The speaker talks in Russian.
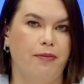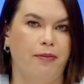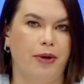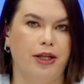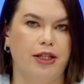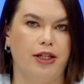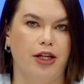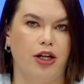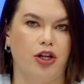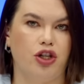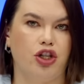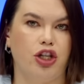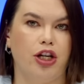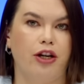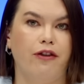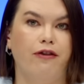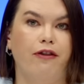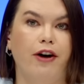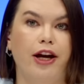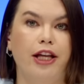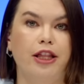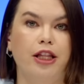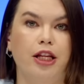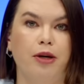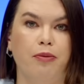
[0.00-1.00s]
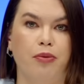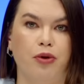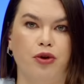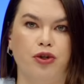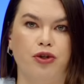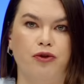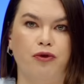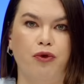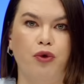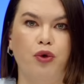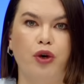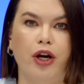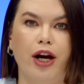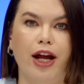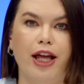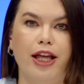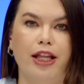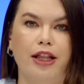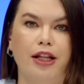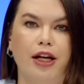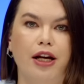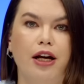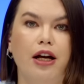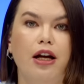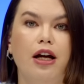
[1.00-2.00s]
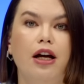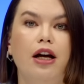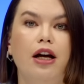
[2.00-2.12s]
поддержки войны против Украины